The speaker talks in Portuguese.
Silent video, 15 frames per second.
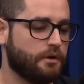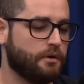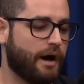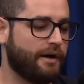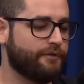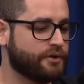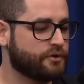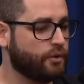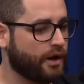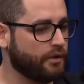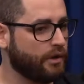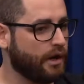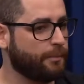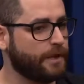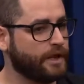A vitória no
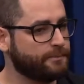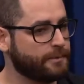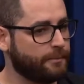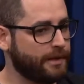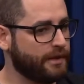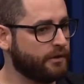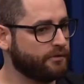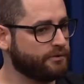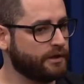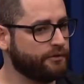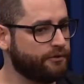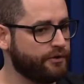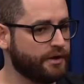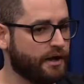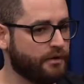campeonato para mim é o resultado
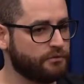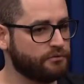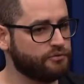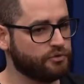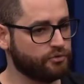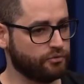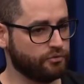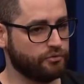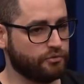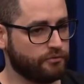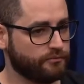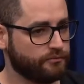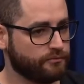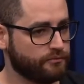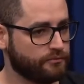final de tudo.
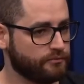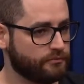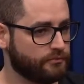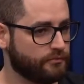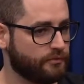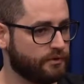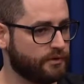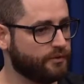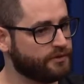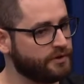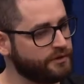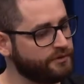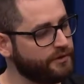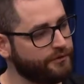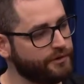Se você
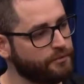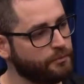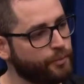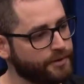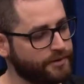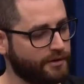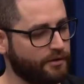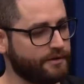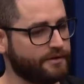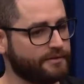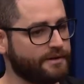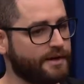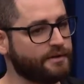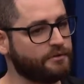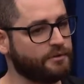tiver feito muita coisa
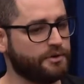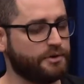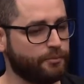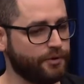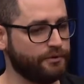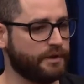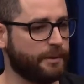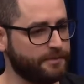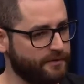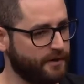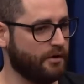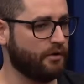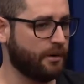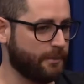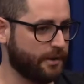certa durante muito tempo, você vai
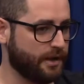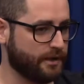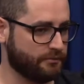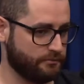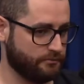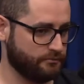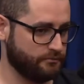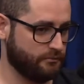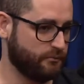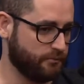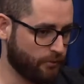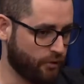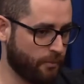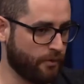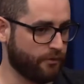ganhar um campeonato, como eu